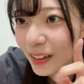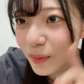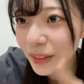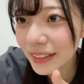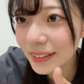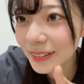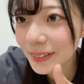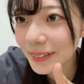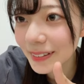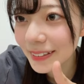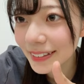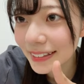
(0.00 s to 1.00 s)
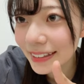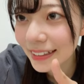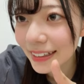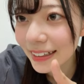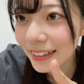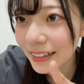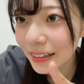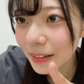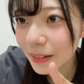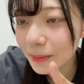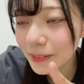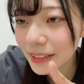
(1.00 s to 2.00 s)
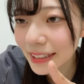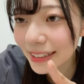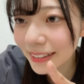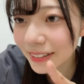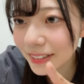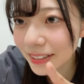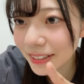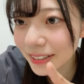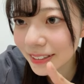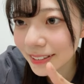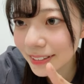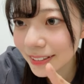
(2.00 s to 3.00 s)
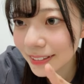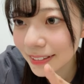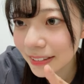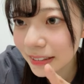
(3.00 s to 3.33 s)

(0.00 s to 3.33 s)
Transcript: ビンゴモニーテルとシュシュ